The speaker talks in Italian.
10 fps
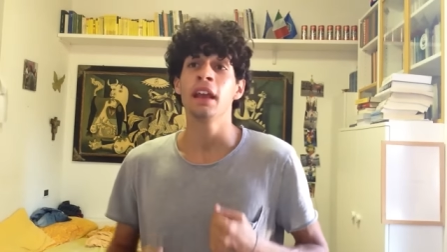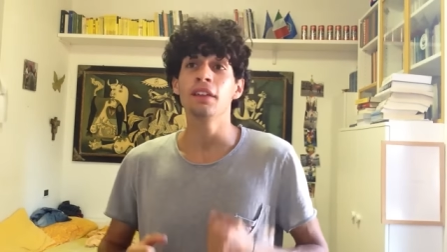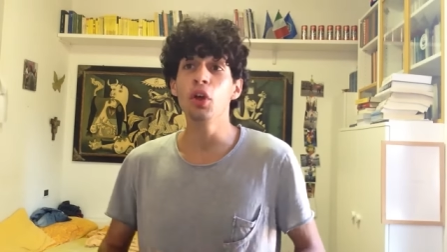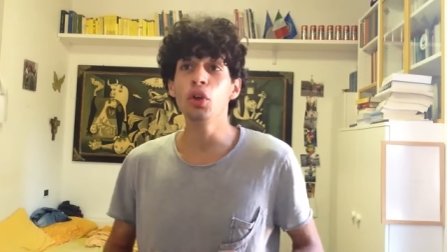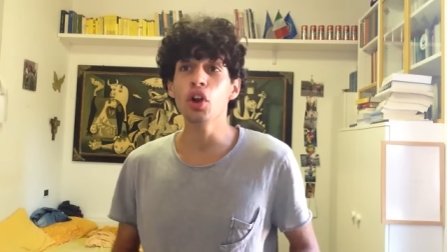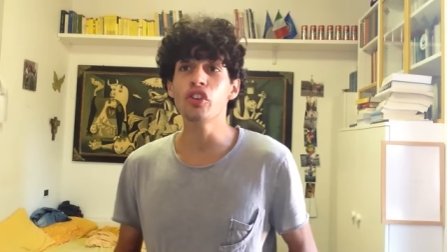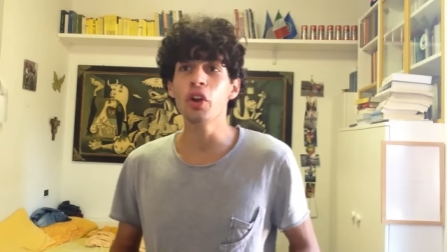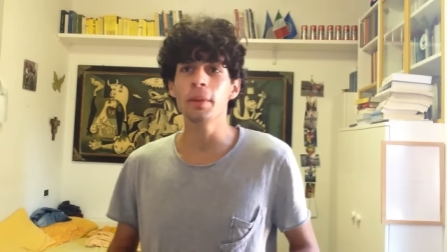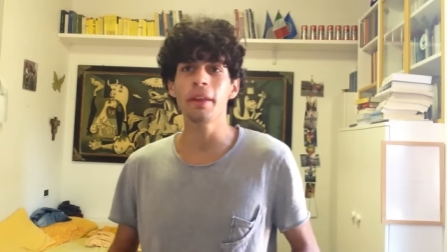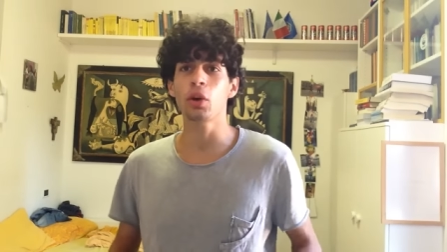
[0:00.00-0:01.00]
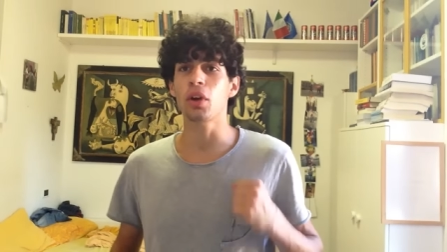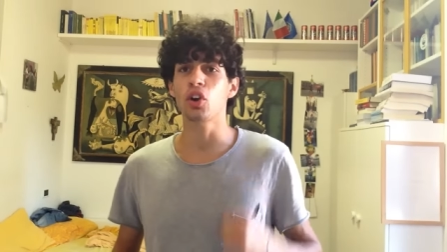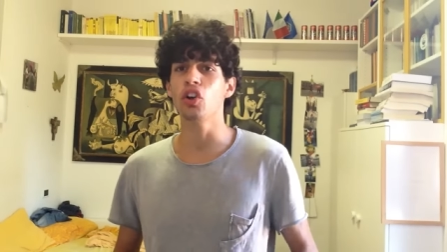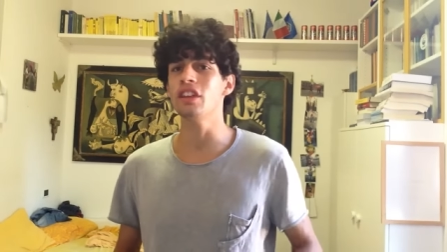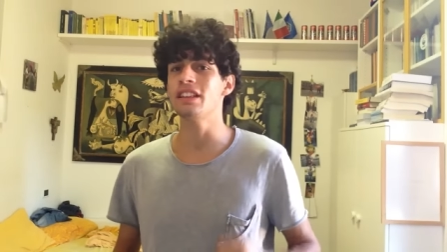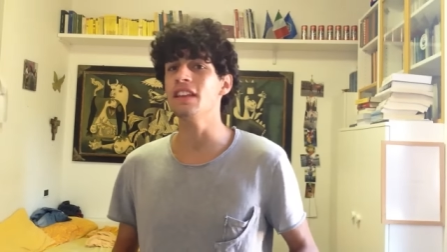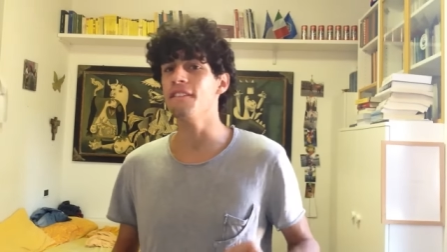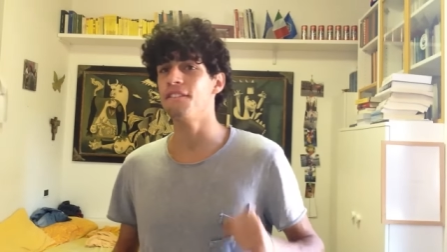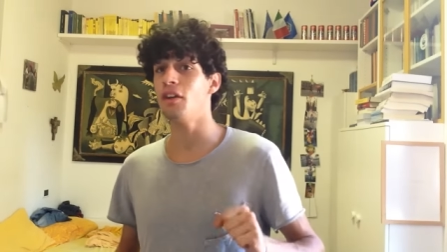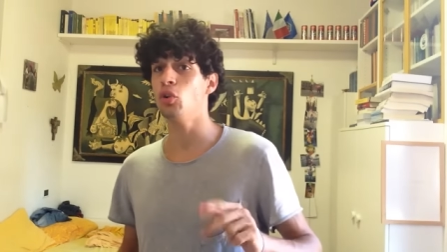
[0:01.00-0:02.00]
Il video di oggi lo ripeto ripeto, è qualcosa
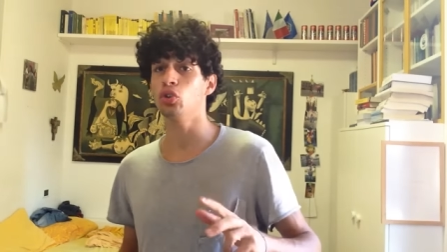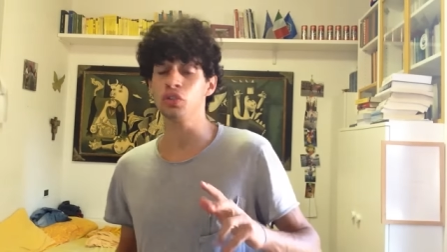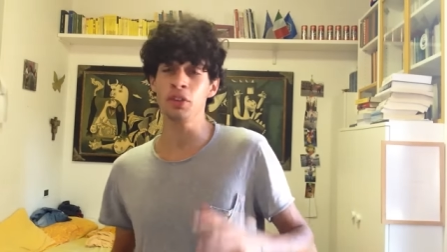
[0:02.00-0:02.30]
di favoloso.